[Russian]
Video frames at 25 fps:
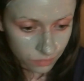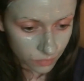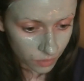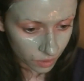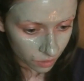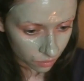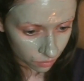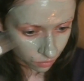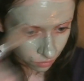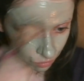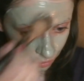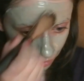
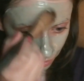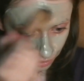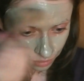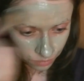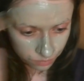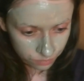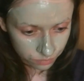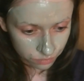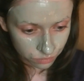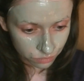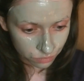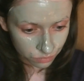Вот.
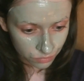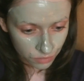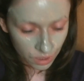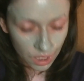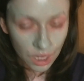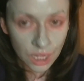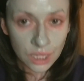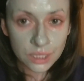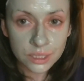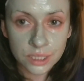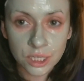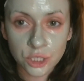
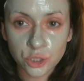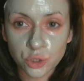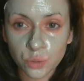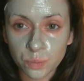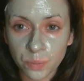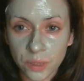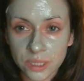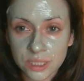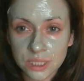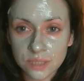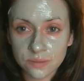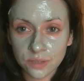Так что
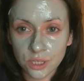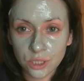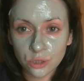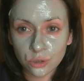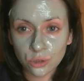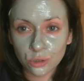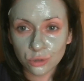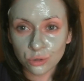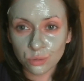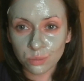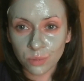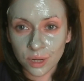по цвету
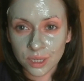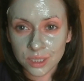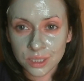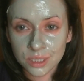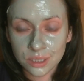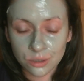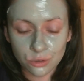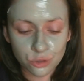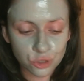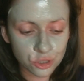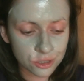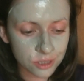эта
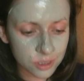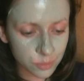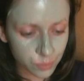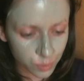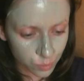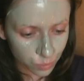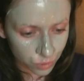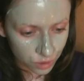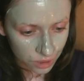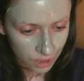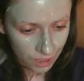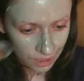маска очень
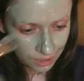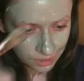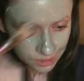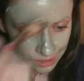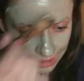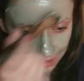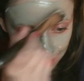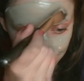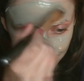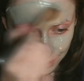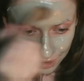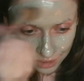напоминает
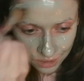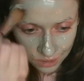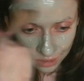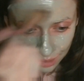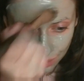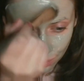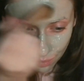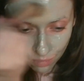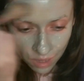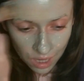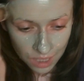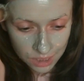цвет
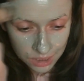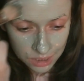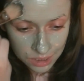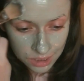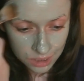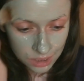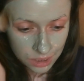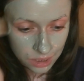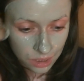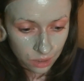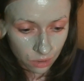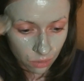
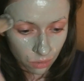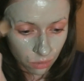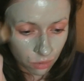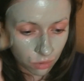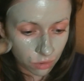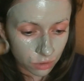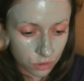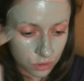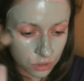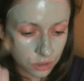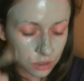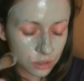маски
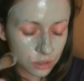от...